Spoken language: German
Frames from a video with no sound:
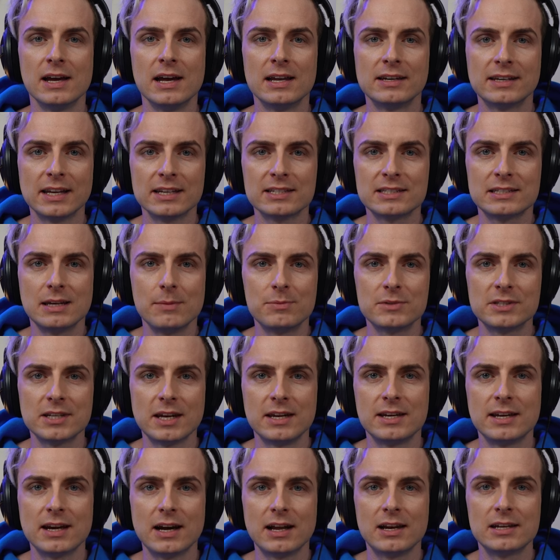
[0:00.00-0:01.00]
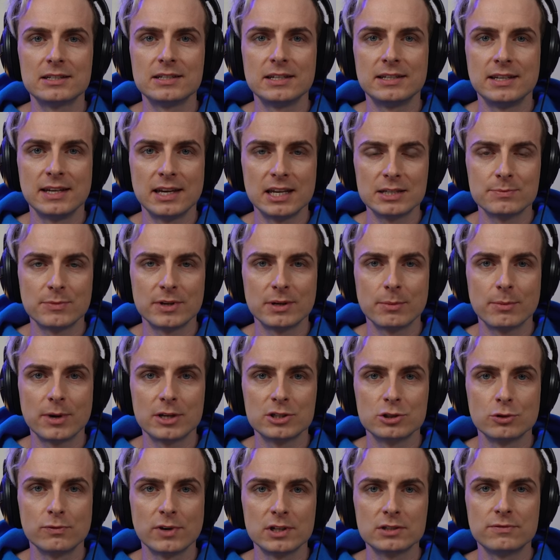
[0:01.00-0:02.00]
Das gibt es ja hier alles nicht. Hier ist man ja bei
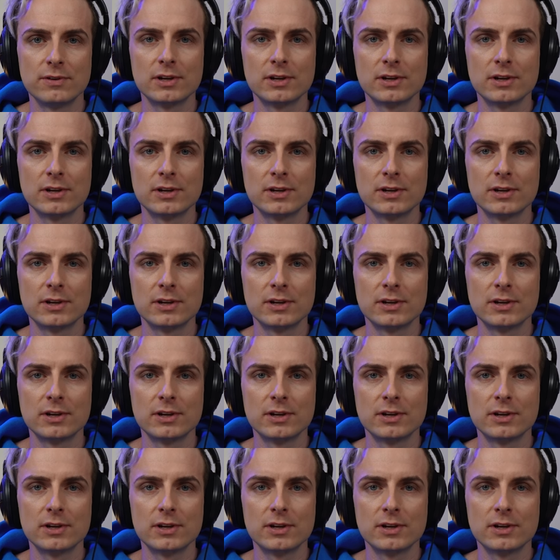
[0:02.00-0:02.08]
sowas